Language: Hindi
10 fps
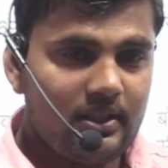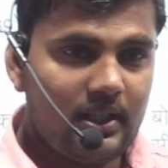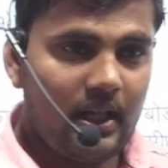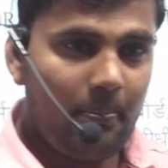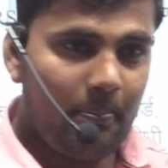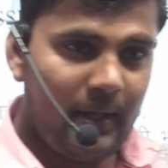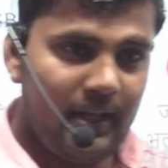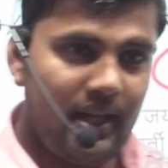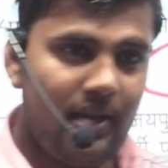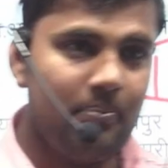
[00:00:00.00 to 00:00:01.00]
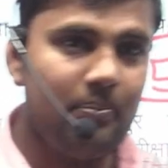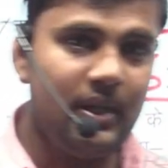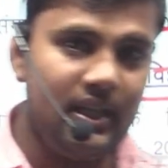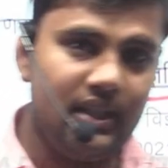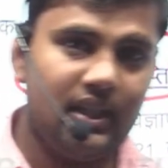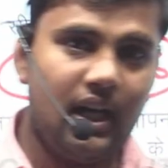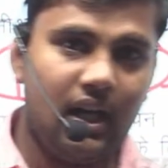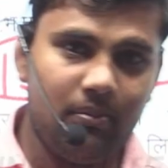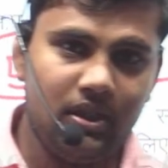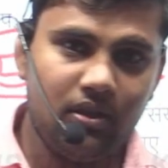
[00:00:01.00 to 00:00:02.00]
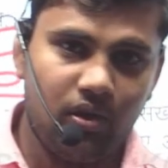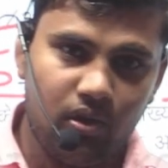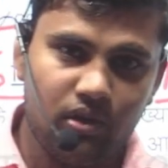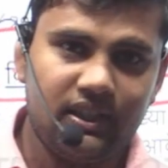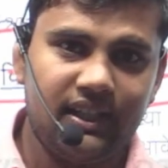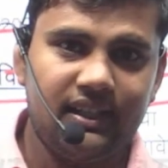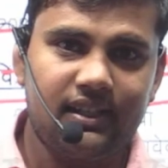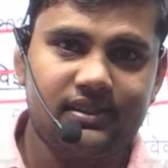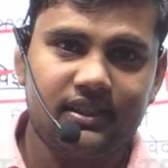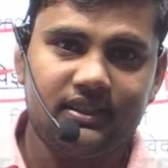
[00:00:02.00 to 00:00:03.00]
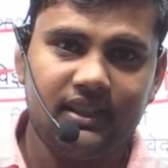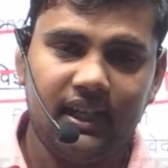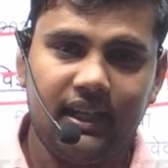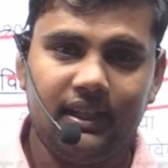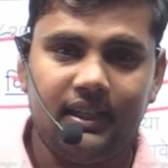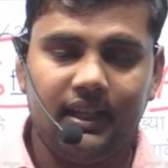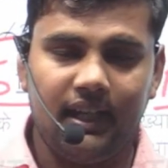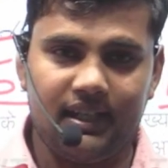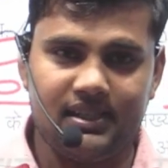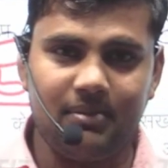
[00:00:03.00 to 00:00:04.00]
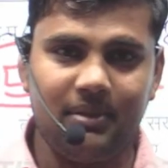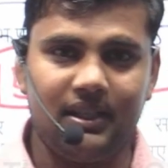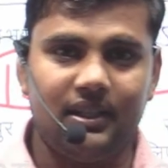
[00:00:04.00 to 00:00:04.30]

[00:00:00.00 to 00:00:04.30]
का परिणाम भी अभी और देरी लग सकती है ऐसे में